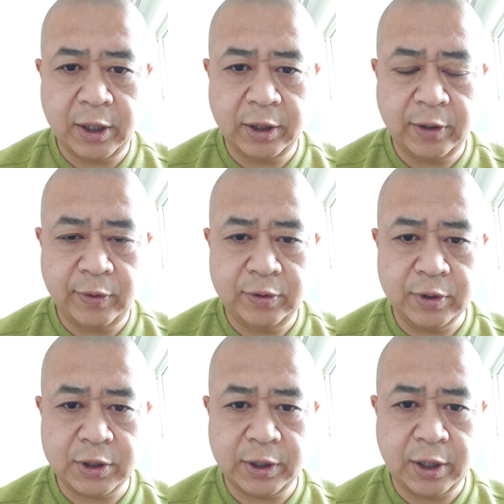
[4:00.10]
呢，那位女
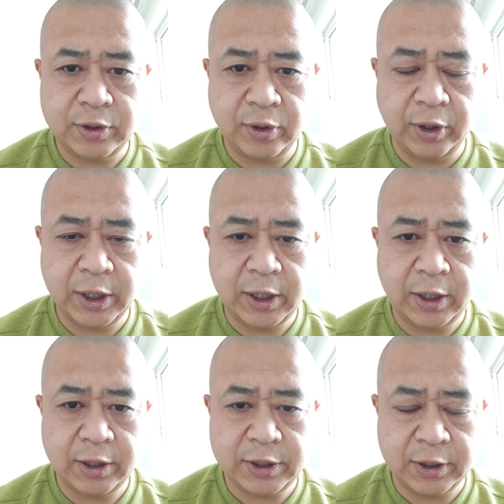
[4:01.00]
士呢就告
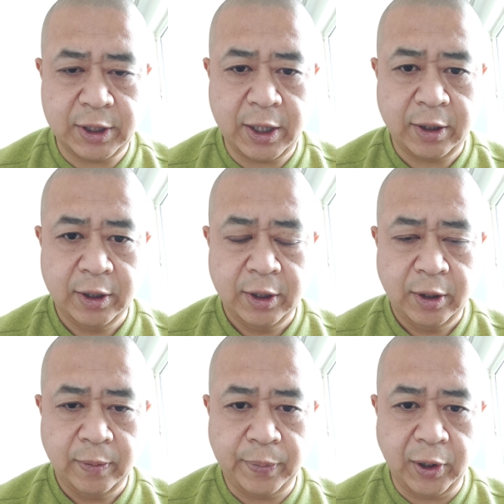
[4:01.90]
他强奸，
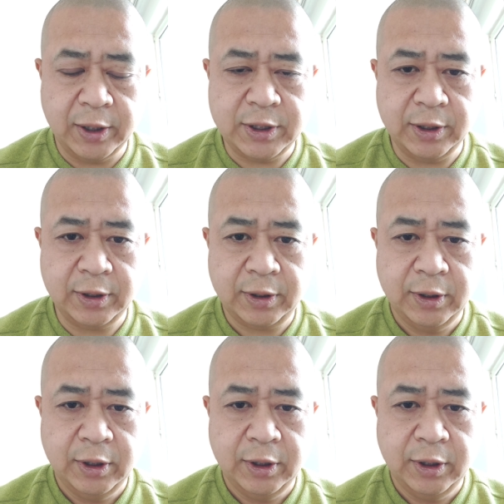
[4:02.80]
报了警，